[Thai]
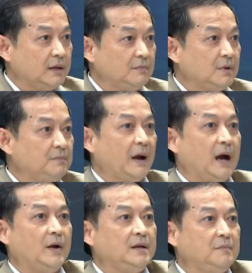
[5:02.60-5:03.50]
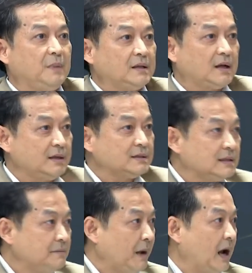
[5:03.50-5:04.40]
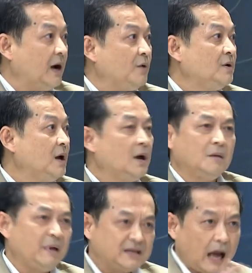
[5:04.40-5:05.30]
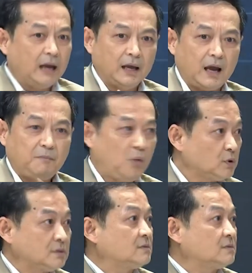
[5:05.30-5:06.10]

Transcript: มหรือเปล่าไอ้นี่เป็นคริสต์หรือเปล่าไม่ใช่เลยครับพุทธ